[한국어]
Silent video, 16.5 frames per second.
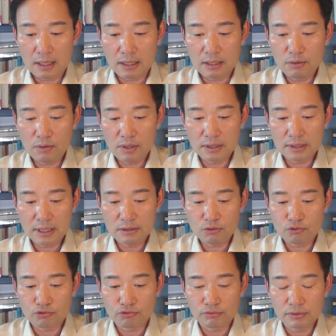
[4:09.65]
이로
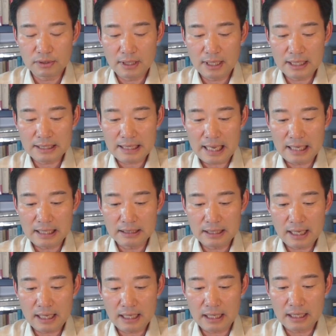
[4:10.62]
인한 중대한
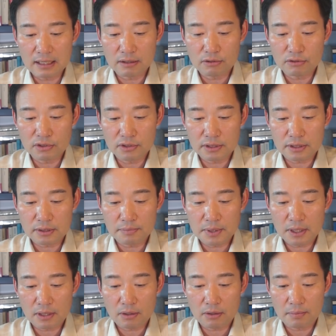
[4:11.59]
개인의 인권
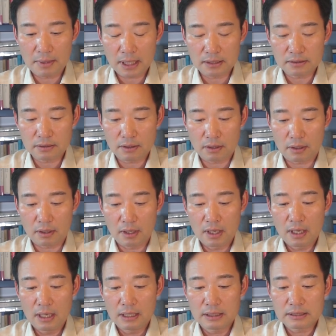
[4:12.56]
침해라고 봐서
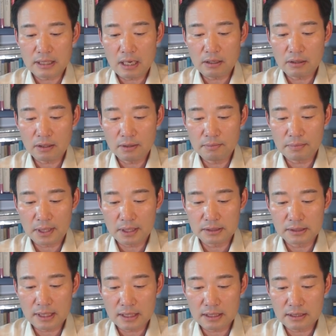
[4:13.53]
사건
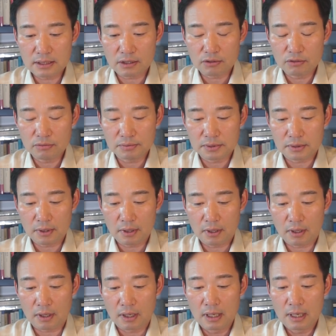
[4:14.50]
발생
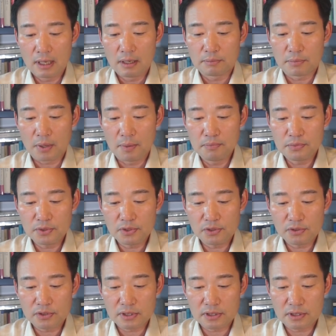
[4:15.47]
직후부터
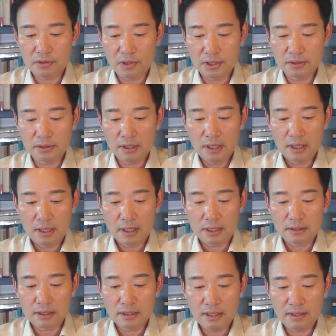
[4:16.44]
법률 지원
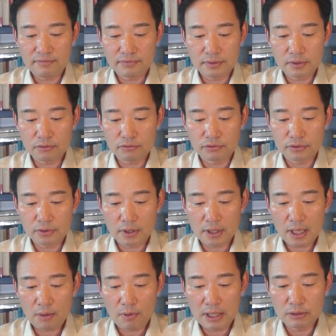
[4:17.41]
TF를
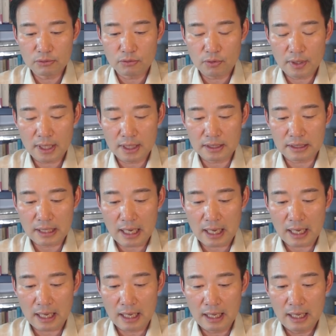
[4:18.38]
구성해
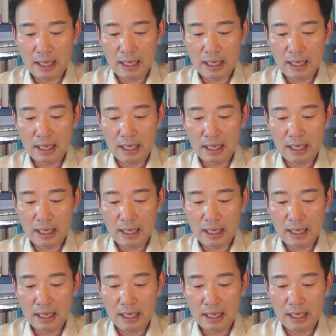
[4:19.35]
활동했다.